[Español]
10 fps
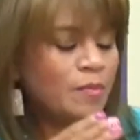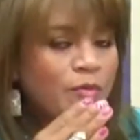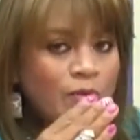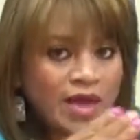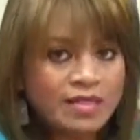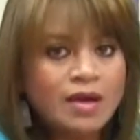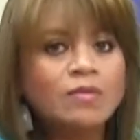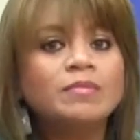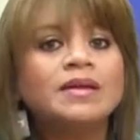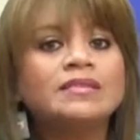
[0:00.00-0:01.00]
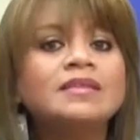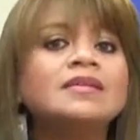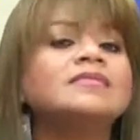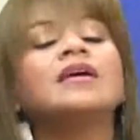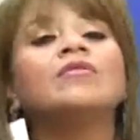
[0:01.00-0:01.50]
puede
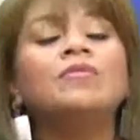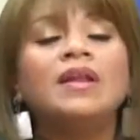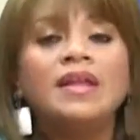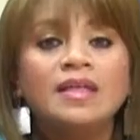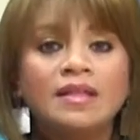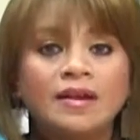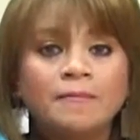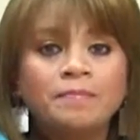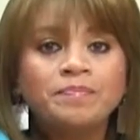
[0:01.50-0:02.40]
convertirse en un líder.